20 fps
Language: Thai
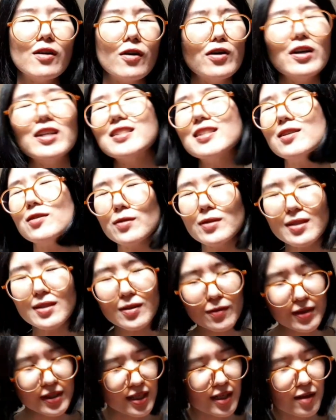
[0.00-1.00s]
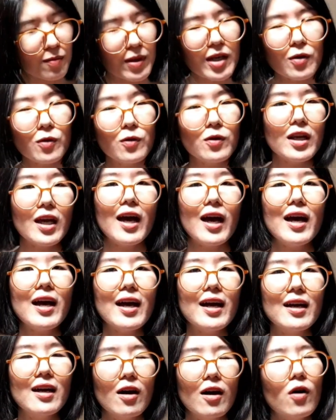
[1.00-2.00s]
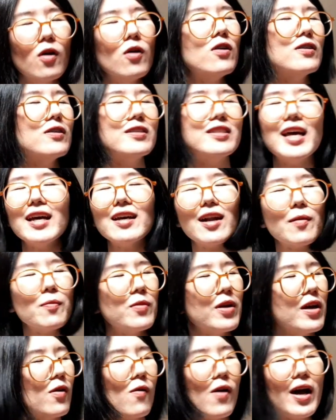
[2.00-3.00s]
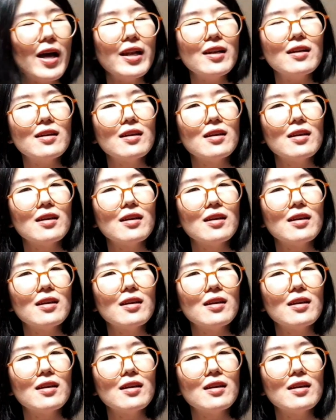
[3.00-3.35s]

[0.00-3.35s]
อ๋อฉันรู้สึกว่าฉันมีคุณค่าอ๋อได้รับรางวัล